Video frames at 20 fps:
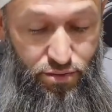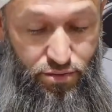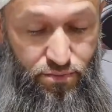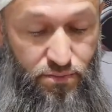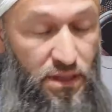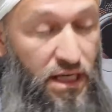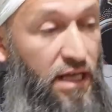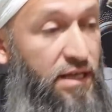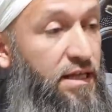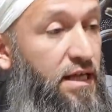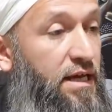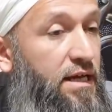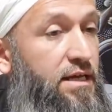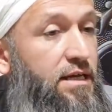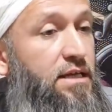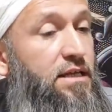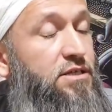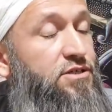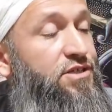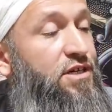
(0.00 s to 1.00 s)
Bilenler
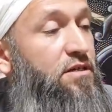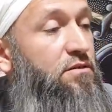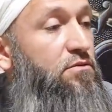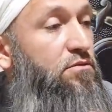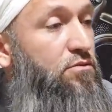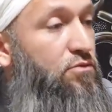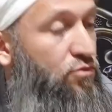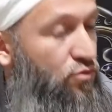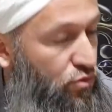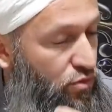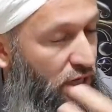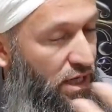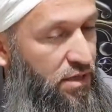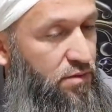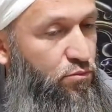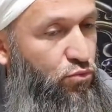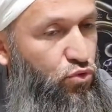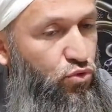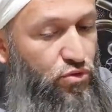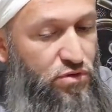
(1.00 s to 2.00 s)
arkadaşlar.
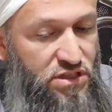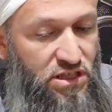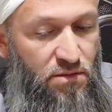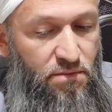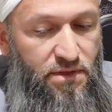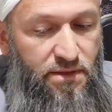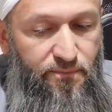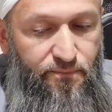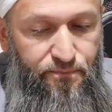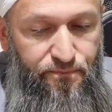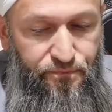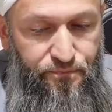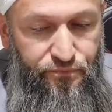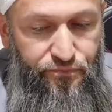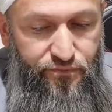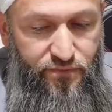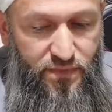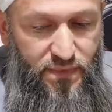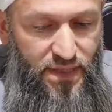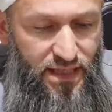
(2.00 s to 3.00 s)
Hani bu sebep
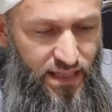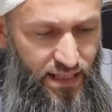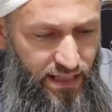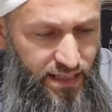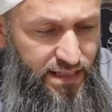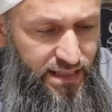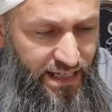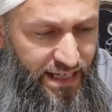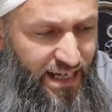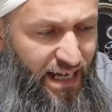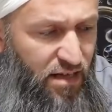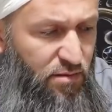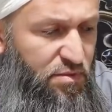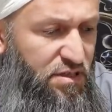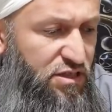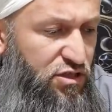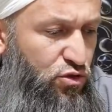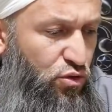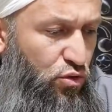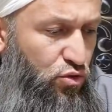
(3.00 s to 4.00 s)
genel bir
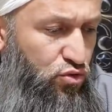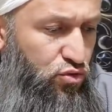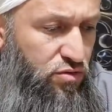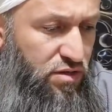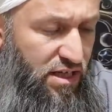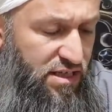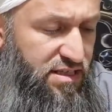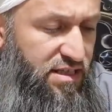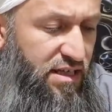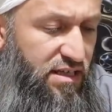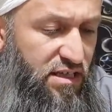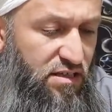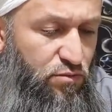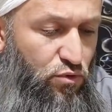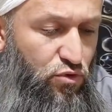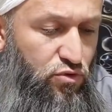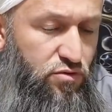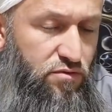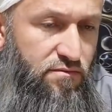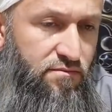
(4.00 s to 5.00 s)
şey olsun. Nasihat gibi
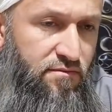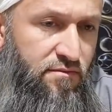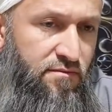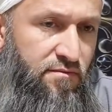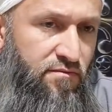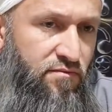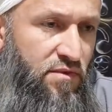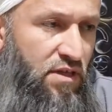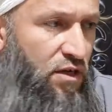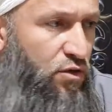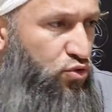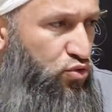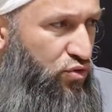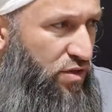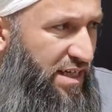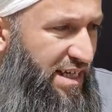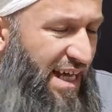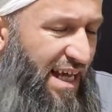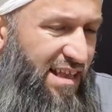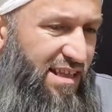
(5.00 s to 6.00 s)
olsun. Şuraya
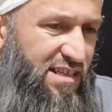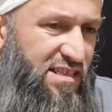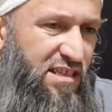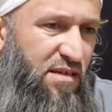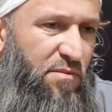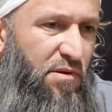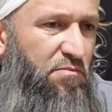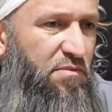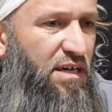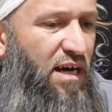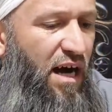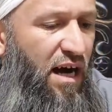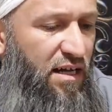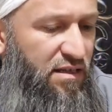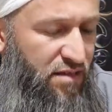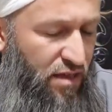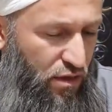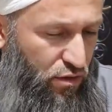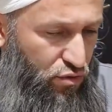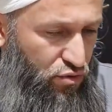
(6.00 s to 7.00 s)
geldiğiniz zaman bir
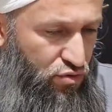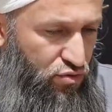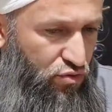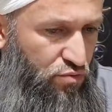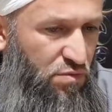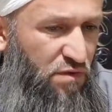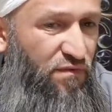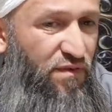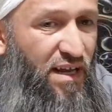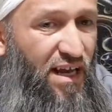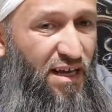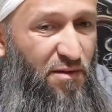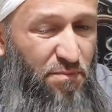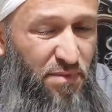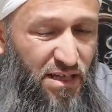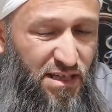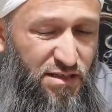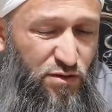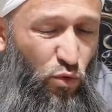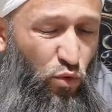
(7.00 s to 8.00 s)
ayet-el kürsü, bir felak bir
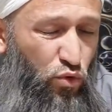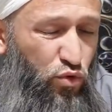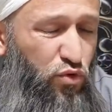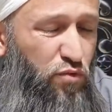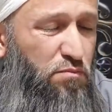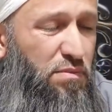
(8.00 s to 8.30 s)
nas okuyun.